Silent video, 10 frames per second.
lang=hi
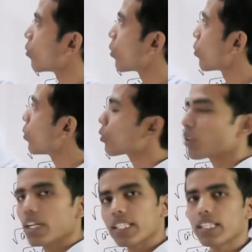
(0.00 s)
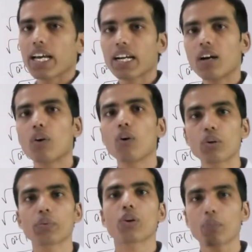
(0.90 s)
वो रूट तो रह ही जाएगा
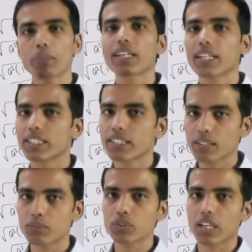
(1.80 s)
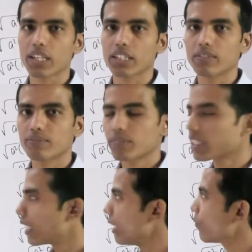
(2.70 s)
और भी कॉम्प्लिकेटेड टर्म हो जाएगा
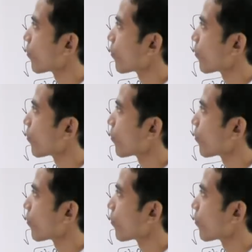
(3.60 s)
ठीक है